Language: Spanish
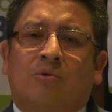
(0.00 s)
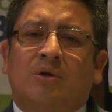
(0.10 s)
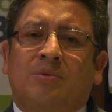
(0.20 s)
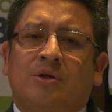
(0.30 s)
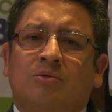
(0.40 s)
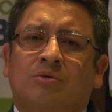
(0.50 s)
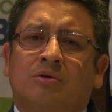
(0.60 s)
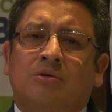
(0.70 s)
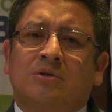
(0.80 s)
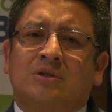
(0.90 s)

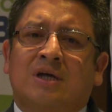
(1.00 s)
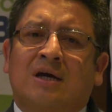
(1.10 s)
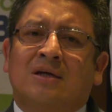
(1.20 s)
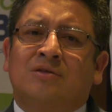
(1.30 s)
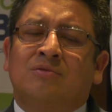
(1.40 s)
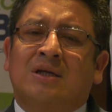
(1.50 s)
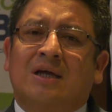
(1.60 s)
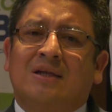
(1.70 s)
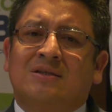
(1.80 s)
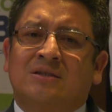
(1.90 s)
Uniminuto ya ha hecho un
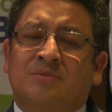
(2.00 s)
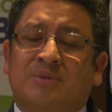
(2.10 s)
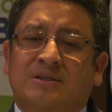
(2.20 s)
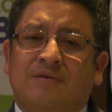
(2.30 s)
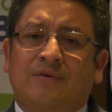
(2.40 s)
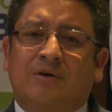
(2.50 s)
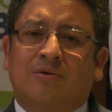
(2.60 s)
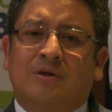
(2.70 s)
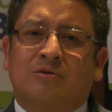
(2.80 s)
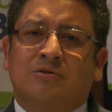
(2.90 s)
análisis
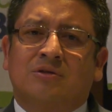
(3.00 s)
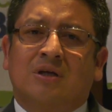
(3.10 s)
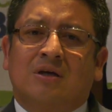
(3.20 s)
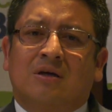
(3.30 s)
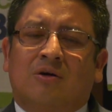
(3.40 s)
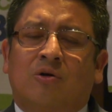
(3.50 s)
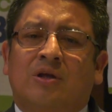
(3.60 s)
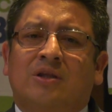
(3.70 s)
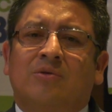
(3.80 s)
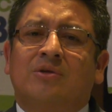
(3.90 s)
específico de los
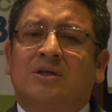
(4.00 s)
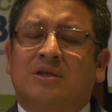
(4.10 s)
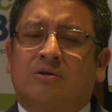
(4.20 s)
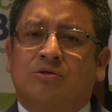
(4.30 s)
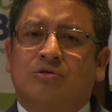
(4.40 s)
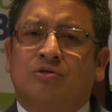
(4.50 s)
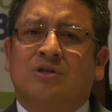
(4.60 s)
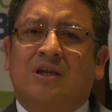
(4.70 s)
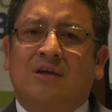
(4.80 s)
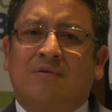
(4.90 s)
objetivos de desarrollo
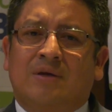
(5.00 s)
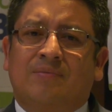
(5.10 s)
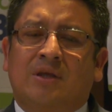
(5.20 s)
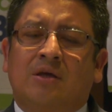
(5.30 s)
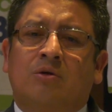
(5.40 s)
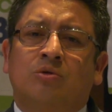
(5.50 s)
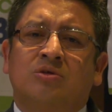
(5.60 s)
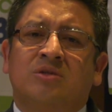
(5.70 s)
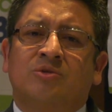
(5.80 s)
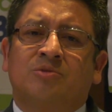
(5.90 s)
sostenible,
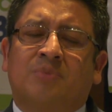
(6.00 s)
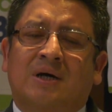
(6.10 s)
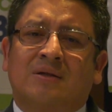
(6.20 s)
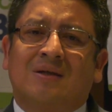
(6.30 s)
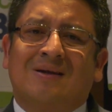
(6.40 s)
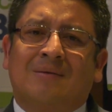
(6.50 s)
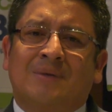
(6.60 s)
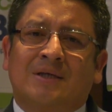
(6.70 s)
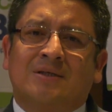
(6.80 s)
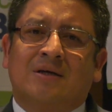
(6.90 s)
incluso hicimos parte de la
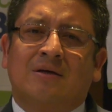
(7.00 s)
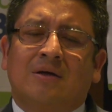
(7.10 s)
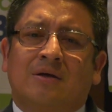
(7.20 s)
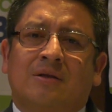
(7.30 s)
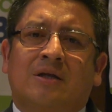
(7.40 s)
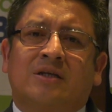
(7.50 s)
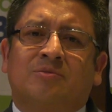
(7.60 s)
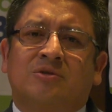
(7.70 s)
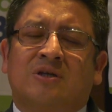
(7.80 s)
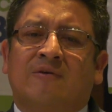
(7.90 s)
mesa de
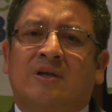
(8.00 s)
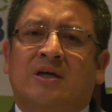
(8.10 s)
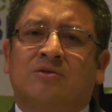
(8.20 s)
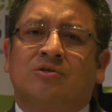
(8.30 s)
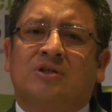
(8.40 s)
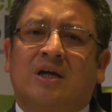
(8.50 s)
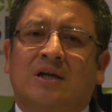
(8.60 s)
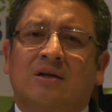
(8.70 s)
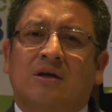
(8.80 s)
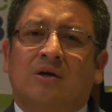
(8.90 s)
responsabilidad
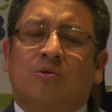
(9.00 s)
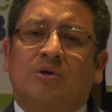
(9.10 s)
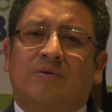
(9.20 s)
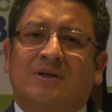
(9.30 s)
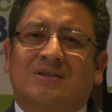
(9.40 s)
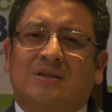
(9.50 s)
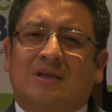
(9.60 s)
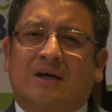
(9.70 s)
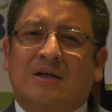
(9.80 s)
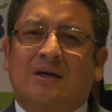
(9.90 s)
social
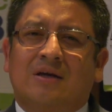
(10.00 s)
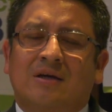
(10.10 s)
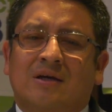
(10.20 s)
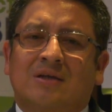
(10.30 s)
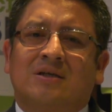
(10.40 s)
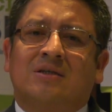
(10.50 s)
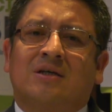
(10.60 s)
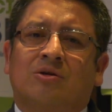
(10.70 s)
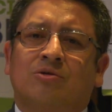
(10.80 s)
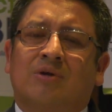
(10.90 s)
universitaria que se
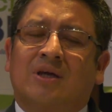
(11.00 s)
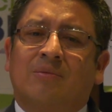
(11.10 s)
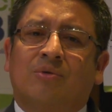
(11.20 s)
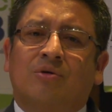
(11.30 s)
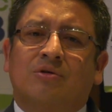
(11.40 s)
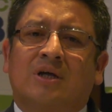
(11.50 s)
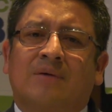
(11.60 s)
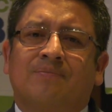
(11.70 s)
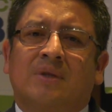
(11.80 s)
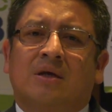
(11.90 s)
desarrolló aquí en
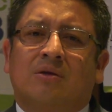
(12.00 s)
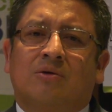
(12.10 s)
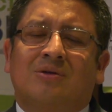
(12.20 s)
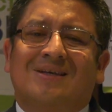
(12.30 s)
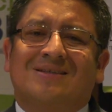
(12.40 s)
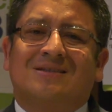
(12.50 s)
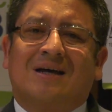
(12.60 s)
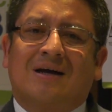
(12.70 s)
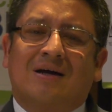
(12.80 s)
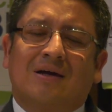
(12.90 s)
Bogotá, donde
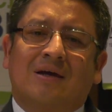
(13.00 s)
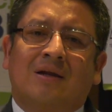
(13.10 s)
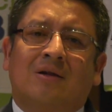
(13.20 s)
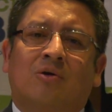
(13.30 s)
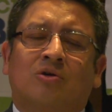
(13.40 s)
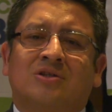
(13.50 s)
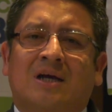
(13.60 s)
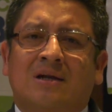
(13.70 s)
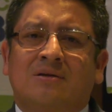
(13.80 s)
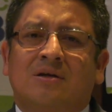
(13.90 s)
está el
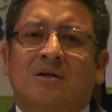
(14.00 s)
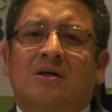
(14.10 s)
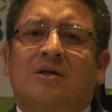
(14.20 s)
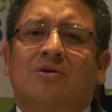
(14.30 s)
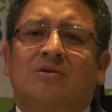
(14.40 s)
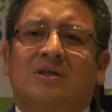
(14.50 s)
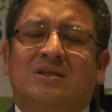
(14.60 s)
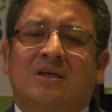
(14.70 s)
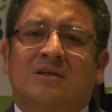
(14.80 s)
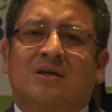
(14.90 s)
Orsal y donde
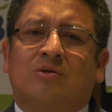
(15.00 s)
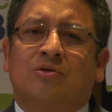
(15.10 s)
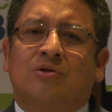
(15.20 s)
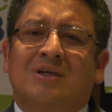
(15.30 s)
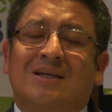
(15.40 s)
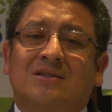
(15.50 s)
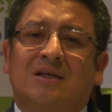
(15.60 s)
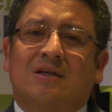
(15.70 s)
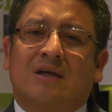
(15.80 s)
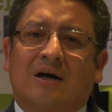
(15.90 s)
se desarrolló en el
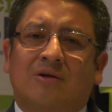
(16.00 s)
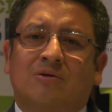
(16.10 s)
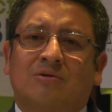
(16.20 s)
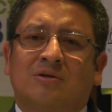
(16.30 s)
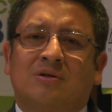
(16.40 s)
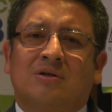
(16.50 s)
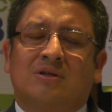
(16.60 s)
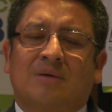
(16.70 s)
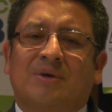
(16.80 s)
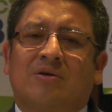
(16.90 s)
externado con,
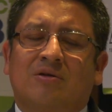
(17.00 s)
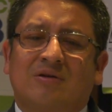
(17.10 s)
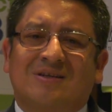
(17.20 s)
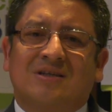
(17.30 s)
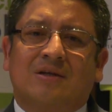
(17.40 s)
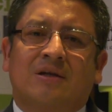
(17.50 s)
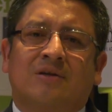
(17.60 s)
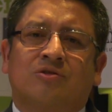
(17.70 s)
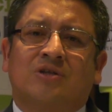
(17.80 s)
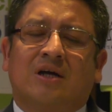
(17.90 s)
también con la Universidad
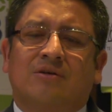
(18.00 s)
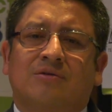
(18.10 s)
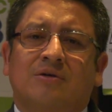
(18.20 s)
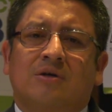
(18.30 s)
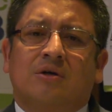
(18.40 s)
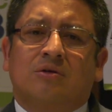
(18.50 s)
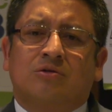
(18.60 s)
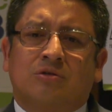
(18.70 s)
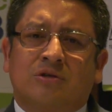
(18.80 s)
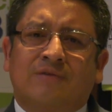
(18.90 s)
del Rosario.
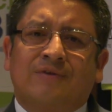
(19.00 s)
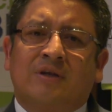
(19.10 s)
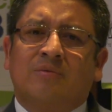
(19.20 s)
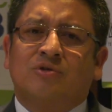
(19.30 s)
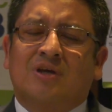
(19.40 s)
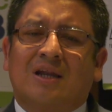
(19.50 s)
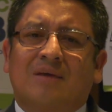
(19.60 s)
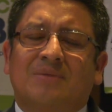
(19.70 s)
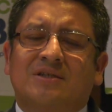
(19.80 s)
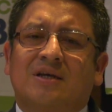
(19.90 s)
Nosotros definimos que la
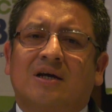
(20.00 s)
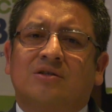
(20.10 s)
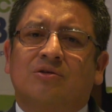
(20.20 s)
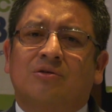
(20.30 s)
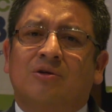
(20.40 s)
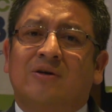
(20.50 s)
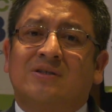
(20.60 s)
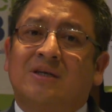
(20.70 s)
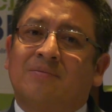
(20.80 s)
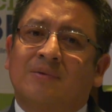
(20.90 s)
investigación no, debe
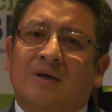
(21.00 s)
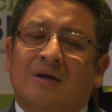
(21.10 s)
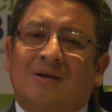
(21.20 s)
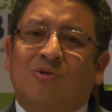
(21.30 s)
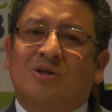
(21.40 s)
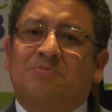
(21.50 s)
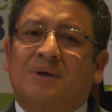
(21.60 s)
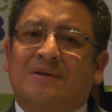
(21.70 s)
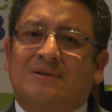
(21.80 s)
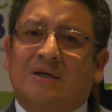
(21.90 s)
no es
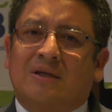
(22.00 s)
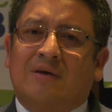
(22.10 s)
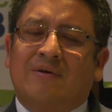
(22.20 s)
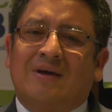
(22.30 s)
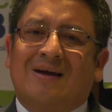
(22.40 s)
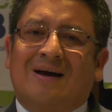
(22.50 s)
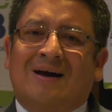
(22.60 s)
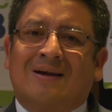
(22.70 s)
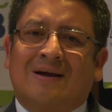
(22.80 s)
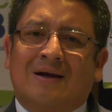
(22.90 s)
per se, debe
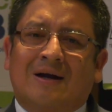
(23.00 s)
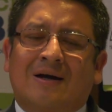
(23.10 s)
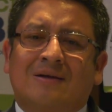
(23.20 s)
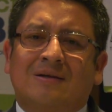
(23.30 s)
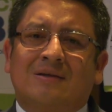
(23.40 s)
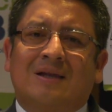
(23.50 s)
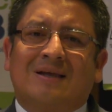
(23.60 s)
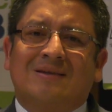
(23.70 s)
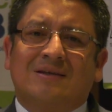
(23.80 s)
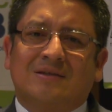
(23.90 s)
arrancar desde
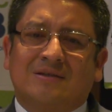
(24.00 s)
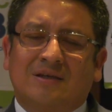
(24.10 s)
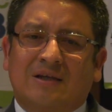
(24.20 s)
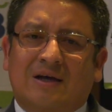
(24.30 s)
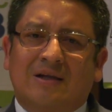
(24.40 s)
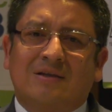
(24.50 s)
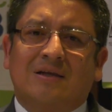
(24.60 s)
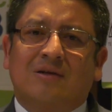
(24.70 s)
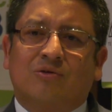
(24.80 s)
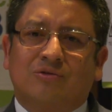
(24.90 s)
las necesidades
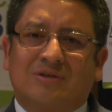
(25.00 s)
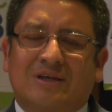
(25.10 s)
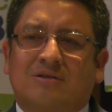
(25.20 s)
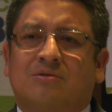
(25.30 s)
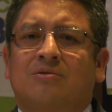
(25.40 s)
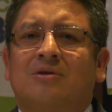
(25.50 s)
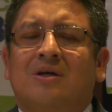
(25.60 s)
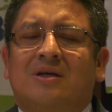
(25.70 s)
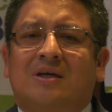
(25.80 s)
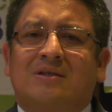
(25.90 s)
del contexto
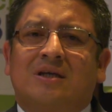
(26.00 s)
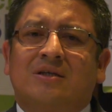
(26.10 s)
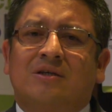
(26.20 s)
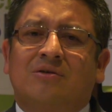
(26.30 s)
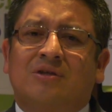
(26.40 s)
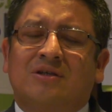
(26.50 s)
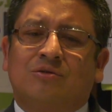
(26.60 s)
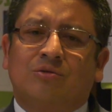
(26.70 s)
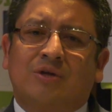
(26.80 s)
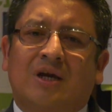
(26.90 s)
y es allí donde
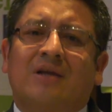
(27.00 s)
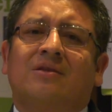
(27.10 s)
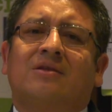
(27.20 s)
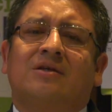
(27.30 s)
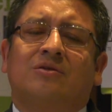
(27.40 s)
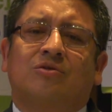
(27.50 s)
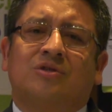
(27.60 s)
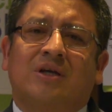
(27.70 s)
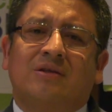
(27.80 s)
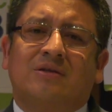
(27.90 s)
estudiantes,
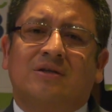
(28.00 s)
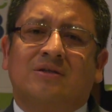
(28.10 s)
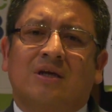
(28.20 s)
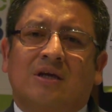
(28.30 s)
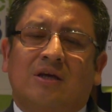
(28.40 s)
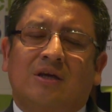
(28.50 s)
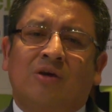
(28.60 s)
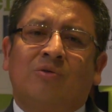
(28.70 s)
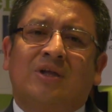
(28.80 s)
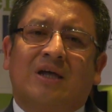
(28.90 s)
docentes
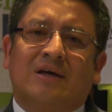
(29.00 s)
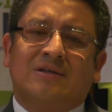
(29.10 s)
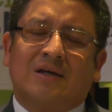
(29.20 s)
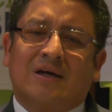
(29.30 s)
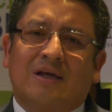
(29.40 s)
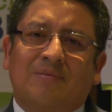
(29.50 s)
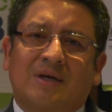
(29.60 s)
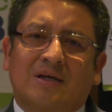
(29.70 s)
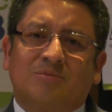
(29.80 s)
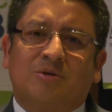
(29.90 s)
y unidades
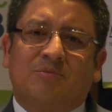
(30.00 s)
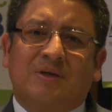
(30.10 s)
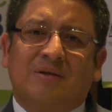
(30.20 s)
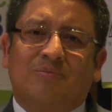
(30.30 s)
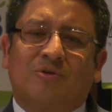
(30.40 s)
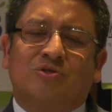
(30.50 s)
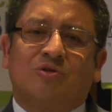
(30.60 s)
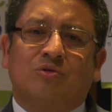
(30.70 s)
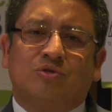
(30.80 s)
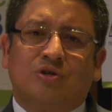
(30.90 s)
académicas propenden por
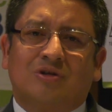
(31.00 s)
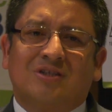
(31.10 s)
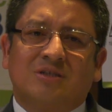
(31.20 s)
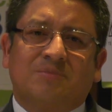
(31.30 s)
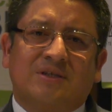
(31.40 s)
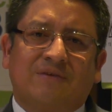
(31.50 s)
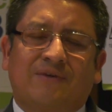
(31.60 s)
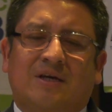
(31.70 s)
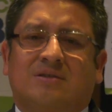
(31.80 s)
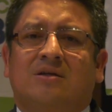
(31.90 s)
soluciones
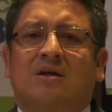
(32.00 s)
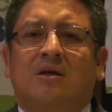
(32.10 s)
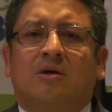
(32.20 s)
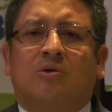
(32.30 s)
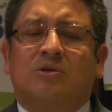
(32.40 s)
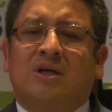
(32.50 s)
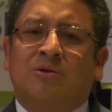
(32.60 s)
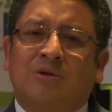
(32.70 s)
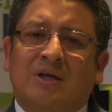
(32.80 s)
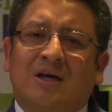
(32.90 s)
específicas.
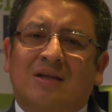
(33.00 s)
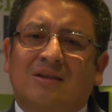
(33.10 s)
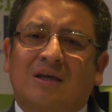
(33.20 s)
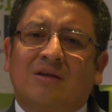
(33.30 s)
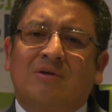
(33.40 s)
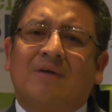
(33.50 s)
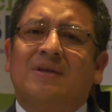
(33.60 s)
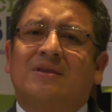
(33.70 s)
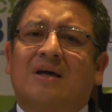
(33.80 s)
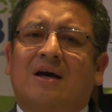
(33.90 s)
Contaduría tiene una
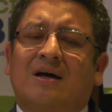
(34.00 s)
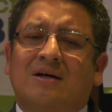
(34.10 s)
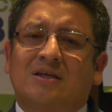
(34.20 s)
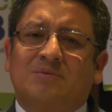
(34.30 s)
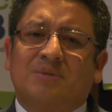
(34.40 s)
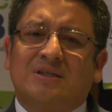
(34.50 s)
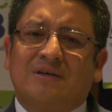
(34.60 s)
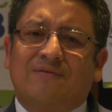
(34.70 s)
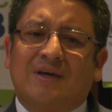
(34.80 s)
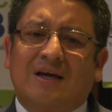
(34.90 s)
ventaja
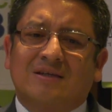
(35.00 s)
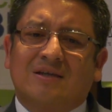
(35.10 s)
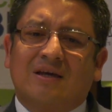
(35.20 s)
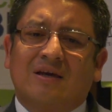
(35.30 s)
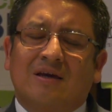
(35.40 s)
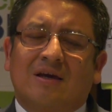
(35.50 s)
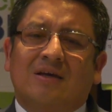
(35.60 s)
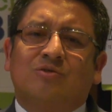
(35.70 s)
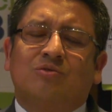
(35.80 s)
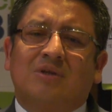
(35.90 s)
específica, es que
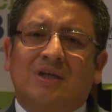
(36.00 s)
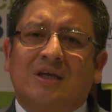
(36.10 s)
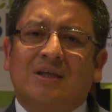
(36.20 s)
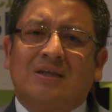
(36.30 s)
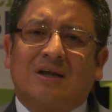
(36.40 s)
en sus líneas de